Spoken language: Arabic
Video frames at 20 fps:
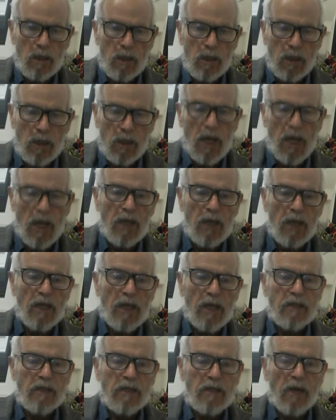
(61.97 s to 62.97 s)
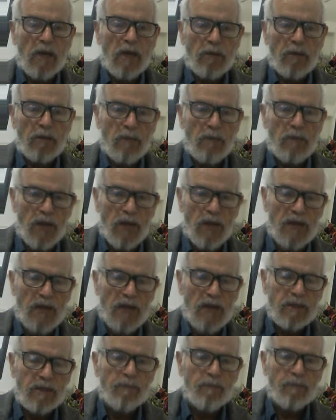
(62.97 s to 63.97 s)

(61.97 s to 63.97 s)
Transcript: إلهاء الناس عن رب الناس